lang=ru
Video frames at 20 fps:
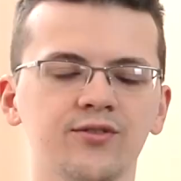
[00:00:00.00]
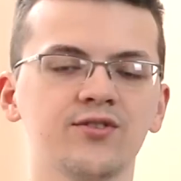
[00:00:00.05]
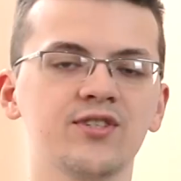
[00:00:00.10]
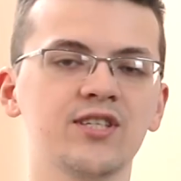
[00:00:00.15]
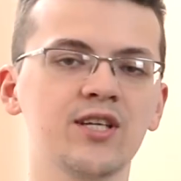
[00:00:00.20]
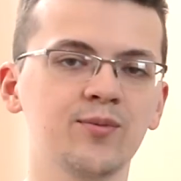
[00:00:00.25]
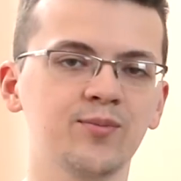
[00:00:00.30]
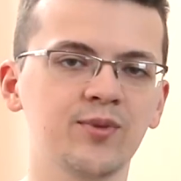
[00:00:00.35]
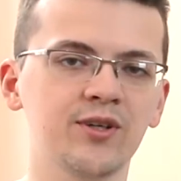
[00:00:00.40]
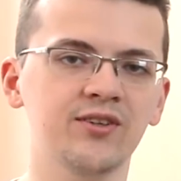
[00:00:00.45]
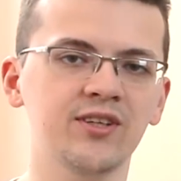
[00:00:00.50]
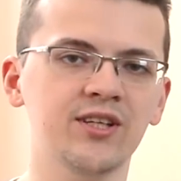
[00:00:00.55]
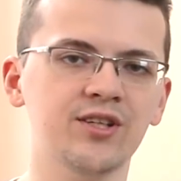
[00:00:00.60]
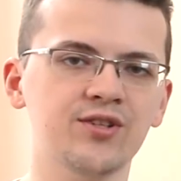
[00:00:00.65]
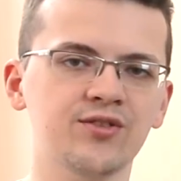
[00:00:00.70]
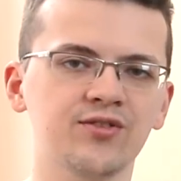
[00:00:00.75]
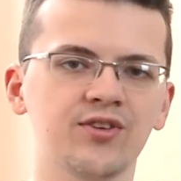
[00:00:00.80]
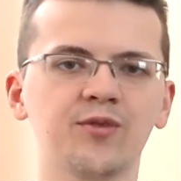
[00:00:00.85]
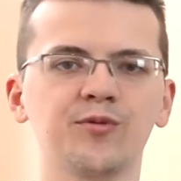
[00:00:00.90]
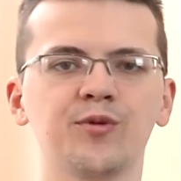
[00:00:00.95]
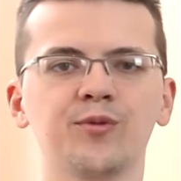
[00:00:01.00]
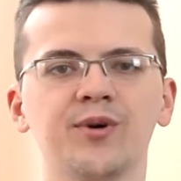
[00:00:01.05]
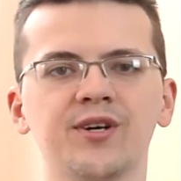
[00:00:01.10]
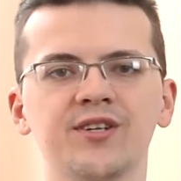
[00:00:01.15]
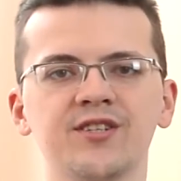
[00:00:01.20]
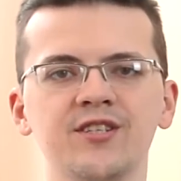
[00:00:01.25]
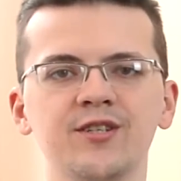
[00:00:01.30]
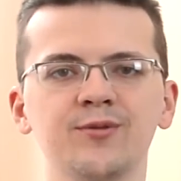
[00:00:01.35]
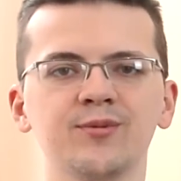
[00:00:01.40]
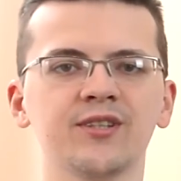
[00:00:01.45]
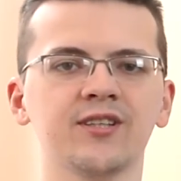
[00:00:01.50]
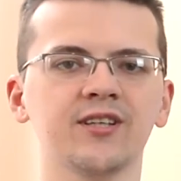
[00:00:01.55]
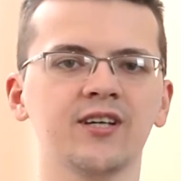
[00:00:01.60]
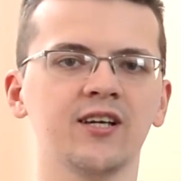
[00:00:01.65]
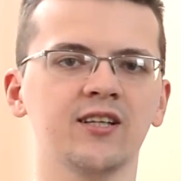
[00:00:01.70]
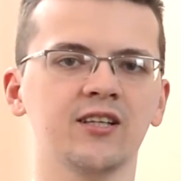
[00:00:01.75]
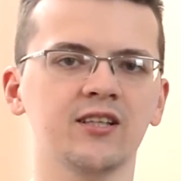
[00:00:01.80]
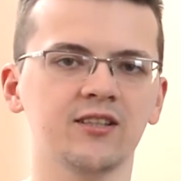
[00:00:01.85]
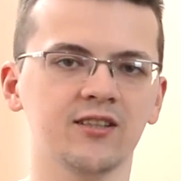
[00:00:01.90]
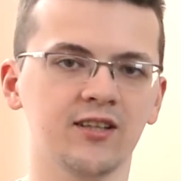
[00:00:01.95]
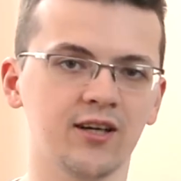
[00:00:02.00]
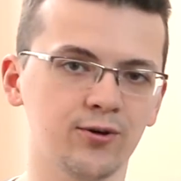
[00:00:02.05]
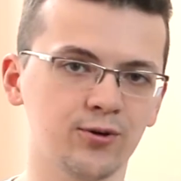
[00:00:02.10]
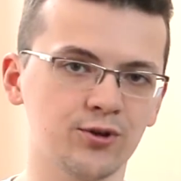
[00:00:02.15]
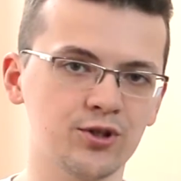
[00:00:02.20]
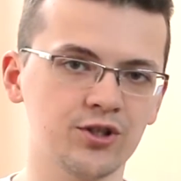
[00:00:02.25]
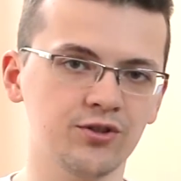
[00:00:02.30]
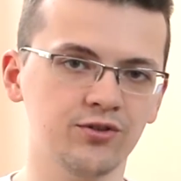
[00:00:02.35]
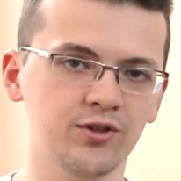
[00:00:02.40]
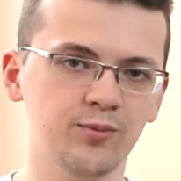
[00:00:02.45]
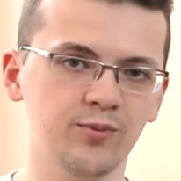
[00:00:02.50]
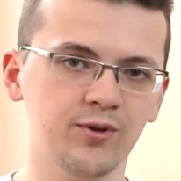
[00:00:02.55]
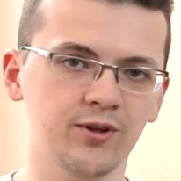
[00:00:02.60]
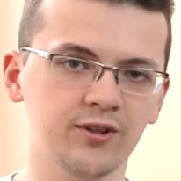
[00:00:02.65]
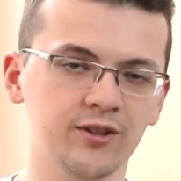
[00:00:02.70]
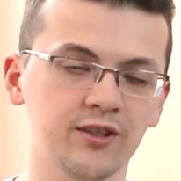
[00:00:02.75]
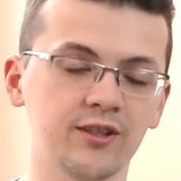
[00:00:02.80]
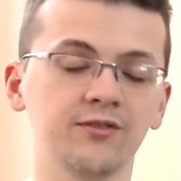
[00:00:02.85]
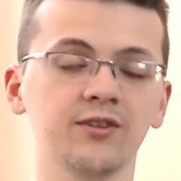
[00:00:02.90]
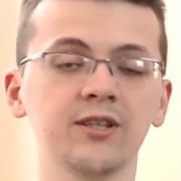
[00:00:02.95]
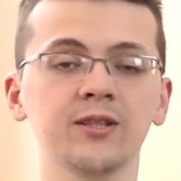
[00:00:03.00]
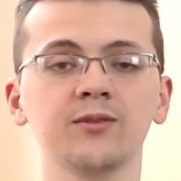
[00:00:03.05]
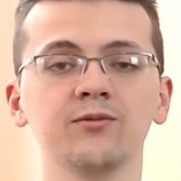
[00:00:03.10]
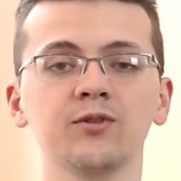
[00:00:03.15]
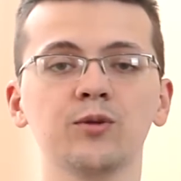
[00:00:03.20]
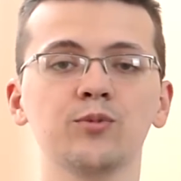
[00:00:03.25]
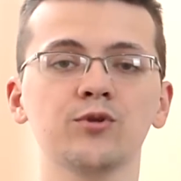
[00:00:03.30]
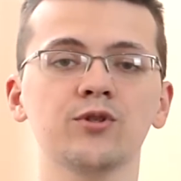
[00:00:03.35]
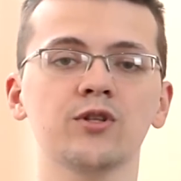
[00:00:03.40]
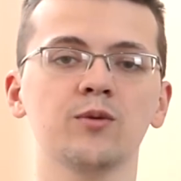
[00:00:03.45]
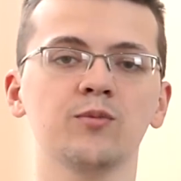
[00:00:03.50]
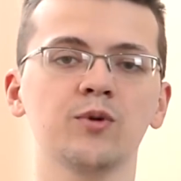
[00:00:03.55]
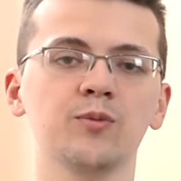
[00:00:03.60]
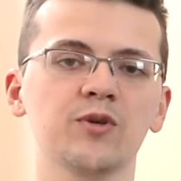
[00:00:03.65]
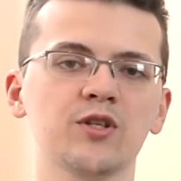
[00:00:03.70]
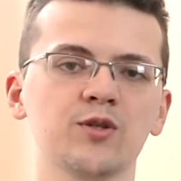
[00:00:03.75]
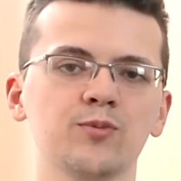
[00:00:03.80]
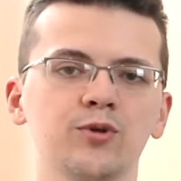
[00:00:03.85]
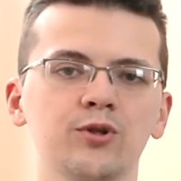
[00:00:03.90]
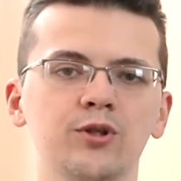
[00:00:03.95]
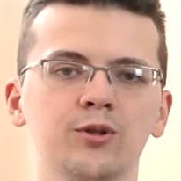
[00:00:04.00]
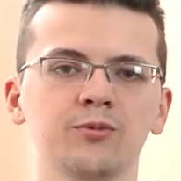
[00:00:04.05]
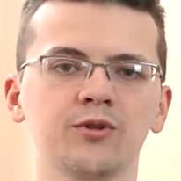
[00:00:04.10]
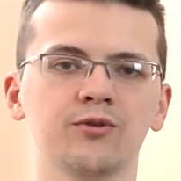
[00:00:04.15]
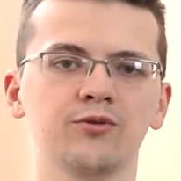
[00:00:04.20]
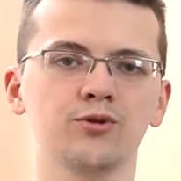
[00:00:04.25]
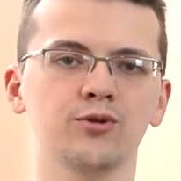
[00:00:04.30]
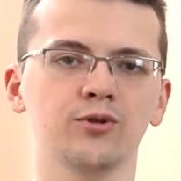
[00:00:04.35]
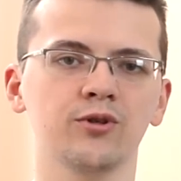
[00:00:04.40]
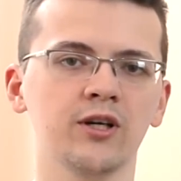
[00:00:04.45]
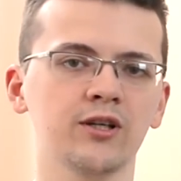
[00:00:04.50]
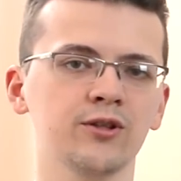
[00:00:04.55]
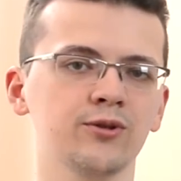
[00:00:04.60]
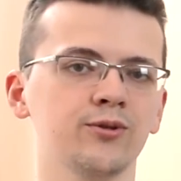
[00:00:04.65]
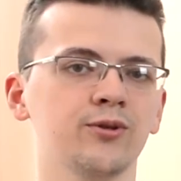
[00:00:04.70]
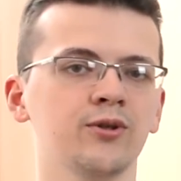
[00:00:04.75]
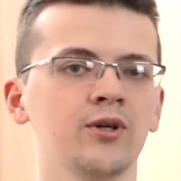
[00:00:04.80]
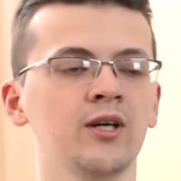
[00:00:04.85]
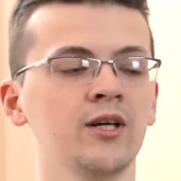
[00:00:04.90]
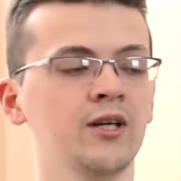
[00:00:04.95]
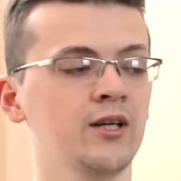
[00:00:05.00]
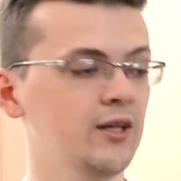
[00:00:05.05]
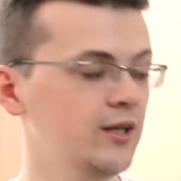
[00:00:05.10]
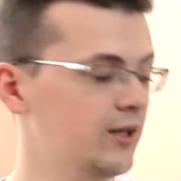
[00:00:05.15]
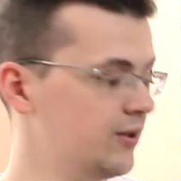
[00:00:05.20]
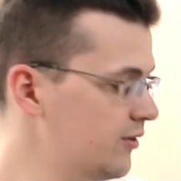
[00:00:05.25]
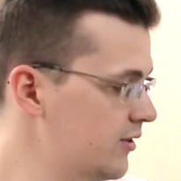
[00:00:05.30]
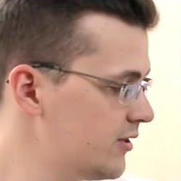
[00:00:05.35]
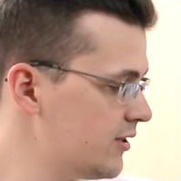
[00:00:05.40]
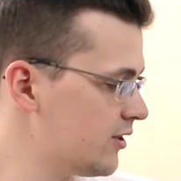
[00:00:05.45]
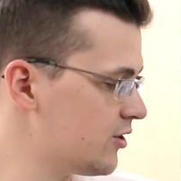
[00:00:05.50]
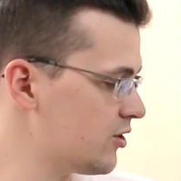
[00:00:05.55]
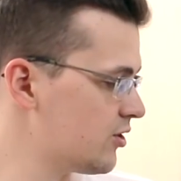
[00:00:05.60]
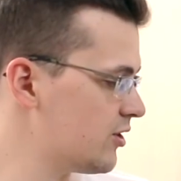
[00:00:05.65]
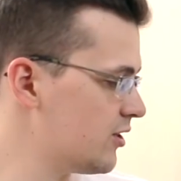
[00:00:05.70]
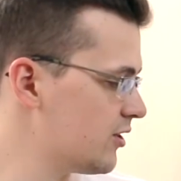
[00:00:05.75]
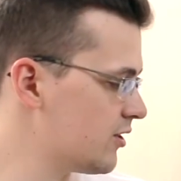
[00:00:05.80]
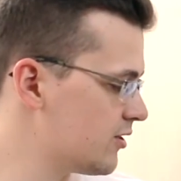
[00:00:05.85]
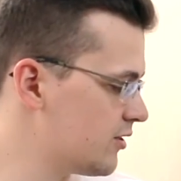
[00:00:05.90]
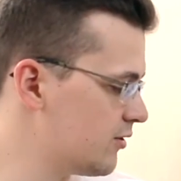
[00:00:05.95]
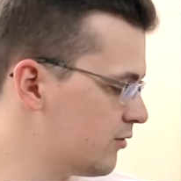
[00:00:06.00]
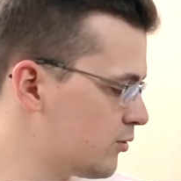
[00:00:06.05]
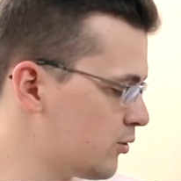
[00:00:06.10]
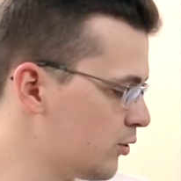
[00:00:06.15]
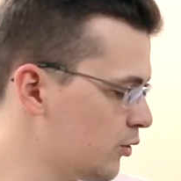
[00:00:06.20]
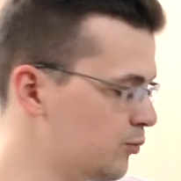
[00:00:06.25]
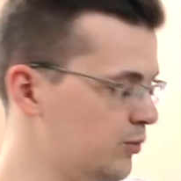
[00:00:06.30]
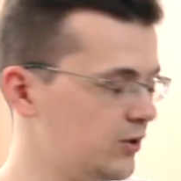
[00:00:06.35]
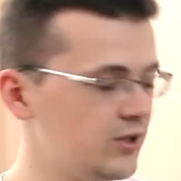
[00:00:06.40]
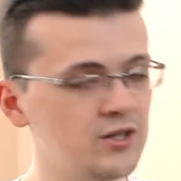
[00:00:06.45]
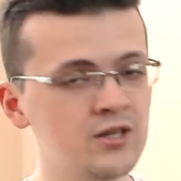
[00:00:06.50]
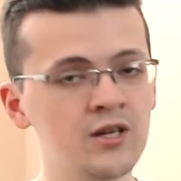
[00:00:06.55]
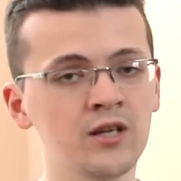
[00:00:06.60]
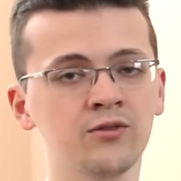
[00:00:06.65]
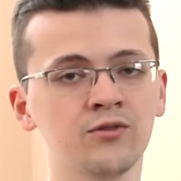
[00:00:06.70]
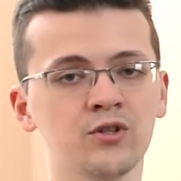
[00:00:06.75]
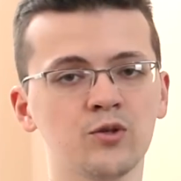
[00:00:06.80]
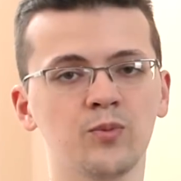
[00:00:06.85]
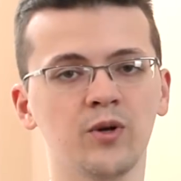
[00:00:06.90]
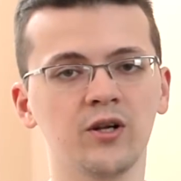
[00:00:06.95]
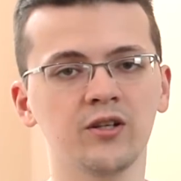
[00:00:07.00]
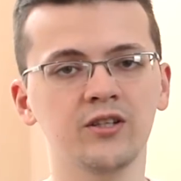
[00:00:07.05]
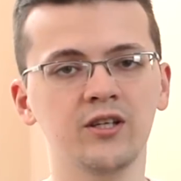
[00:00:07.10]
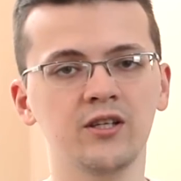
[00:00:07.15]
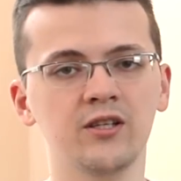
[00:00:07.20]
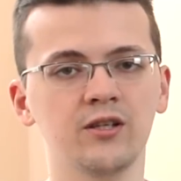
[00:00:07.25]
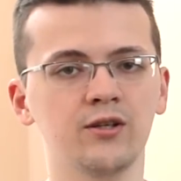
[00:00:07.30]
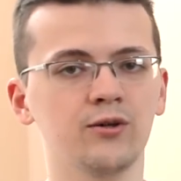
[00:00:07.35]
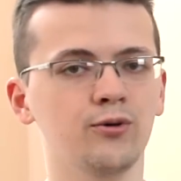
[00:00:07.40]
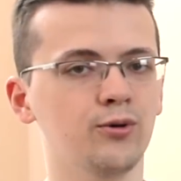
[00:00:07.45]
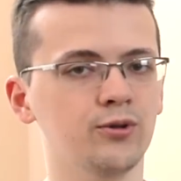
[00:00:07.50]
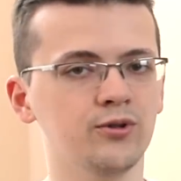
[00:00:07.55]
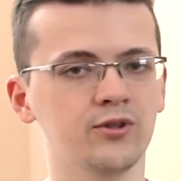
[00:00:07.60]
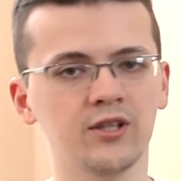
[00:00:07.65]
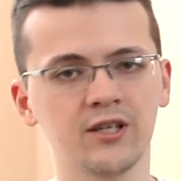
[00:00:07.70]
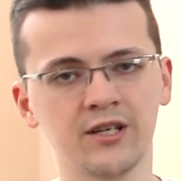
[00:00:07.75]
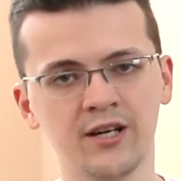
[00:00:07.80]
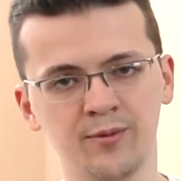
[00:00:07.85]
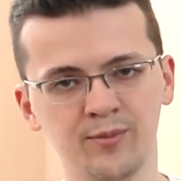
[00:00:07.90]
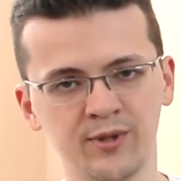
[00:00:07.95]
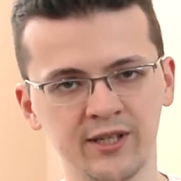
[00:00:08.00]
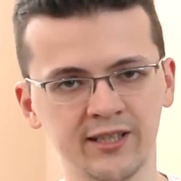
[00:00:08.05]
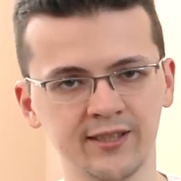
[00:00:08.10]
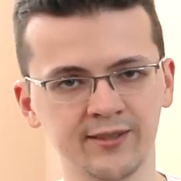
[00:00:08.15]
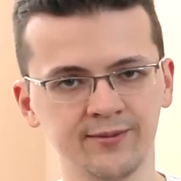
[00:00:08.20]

Всем привет, с вами Максим, это канал Хороший Выбор, и в этом выпуске мы посмотрим на видеокарту NVIDIA GTX 950 в исполнении от Gigabyte.